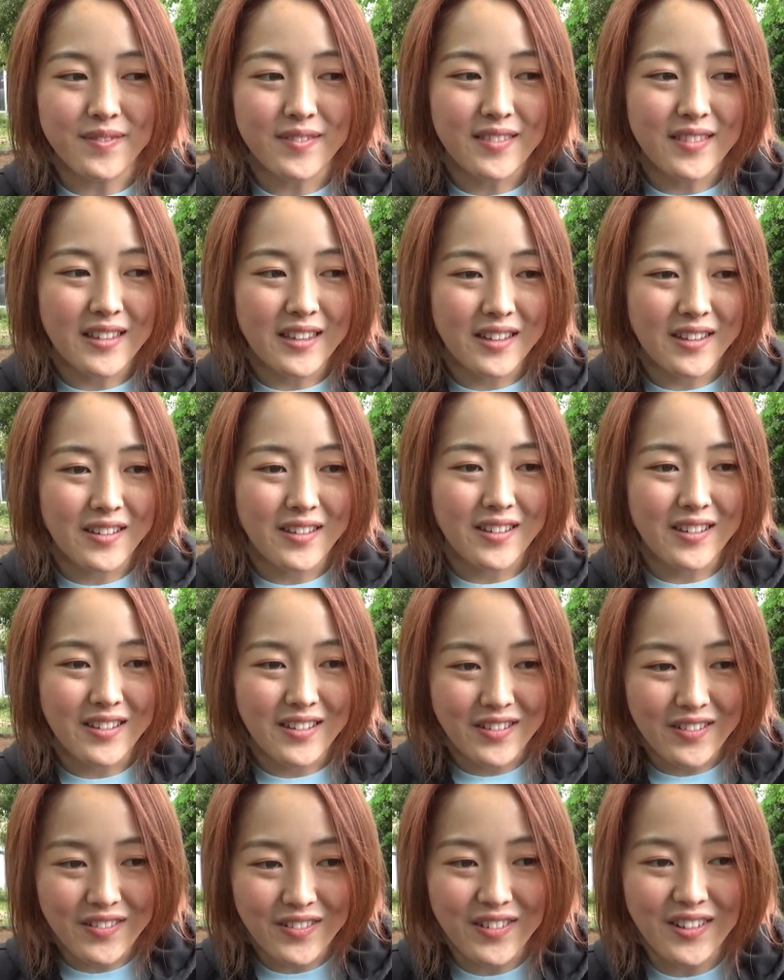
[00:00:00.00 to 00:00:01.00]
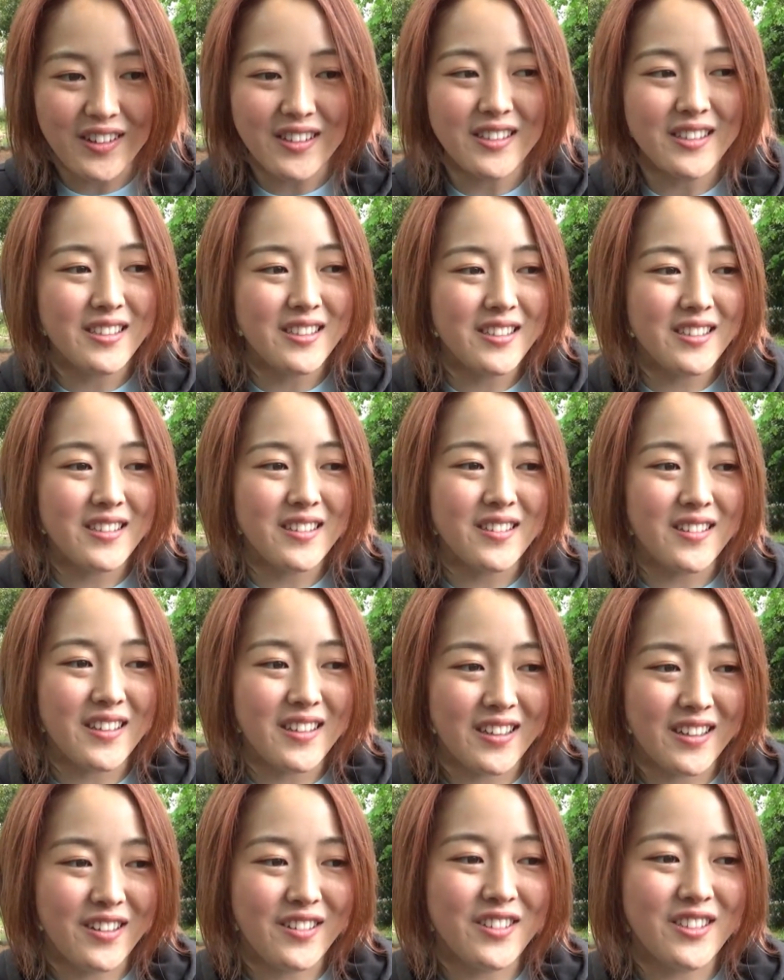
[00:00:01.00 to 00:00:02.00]
いきましょうかはい
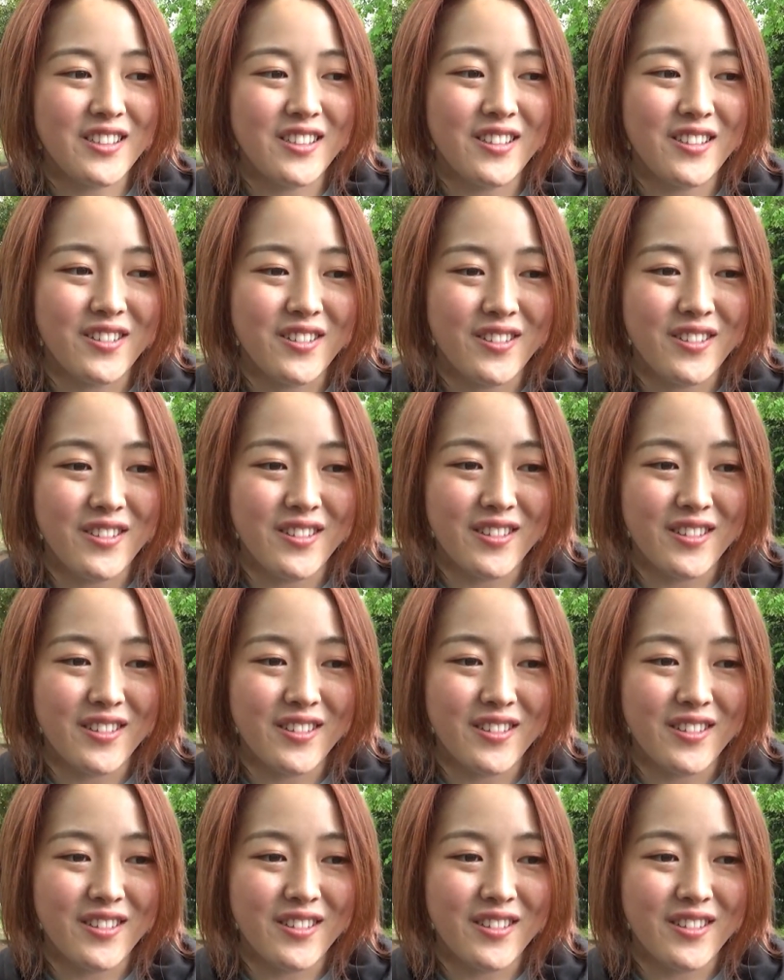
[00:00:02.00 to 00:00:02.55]
一回はちゃんと